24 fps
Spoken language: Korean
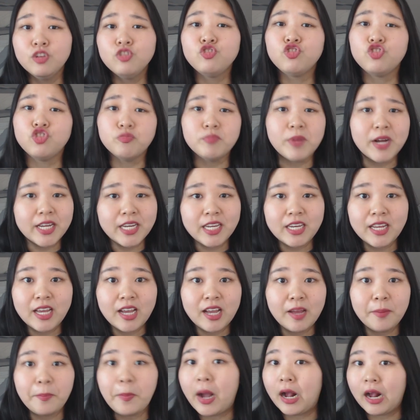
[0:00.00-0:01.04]

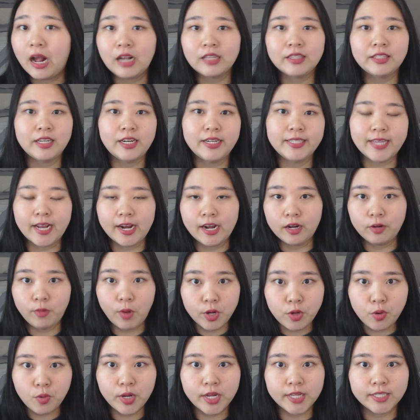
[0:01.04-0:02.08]
주말이나 방학들을 잘
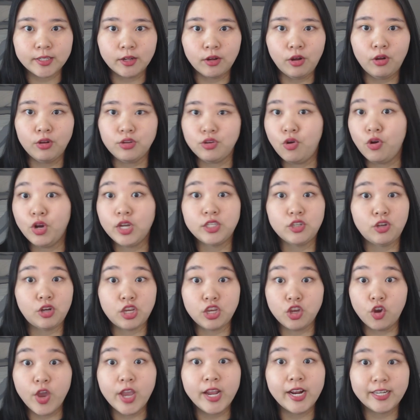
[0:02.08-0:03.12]
활용해서
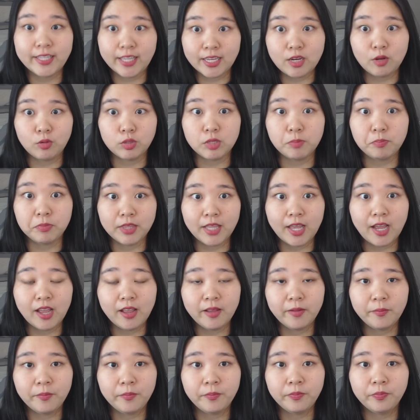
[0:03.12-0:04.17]
여기저기 여행을 다니고
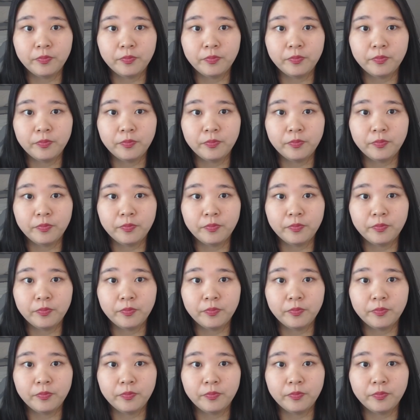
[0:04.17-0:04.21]
싶다.